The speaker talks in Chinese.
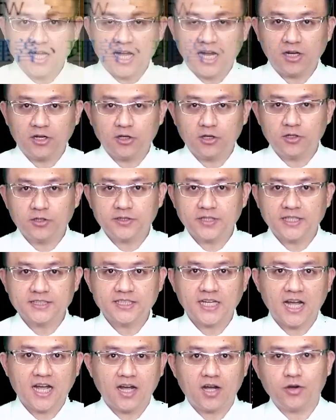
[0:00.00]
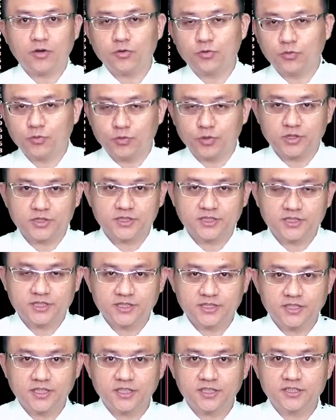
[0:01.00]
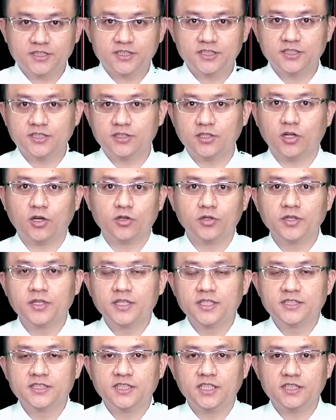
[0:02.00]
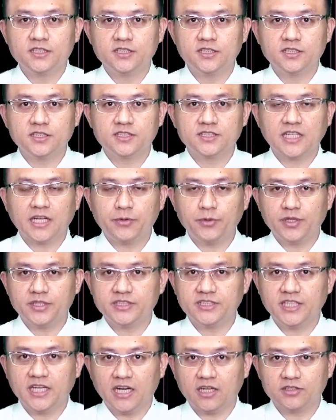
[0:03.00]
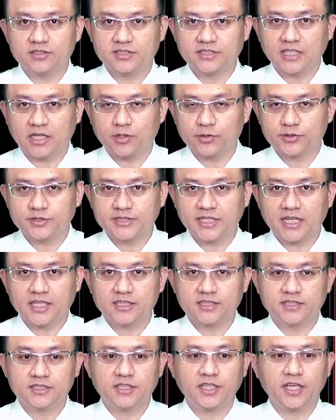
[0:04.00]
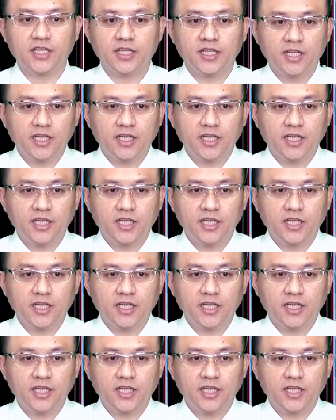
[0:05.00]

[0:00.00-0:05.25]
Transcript: Hello，大家好，我是林志龙。今天是三月七号早上十点。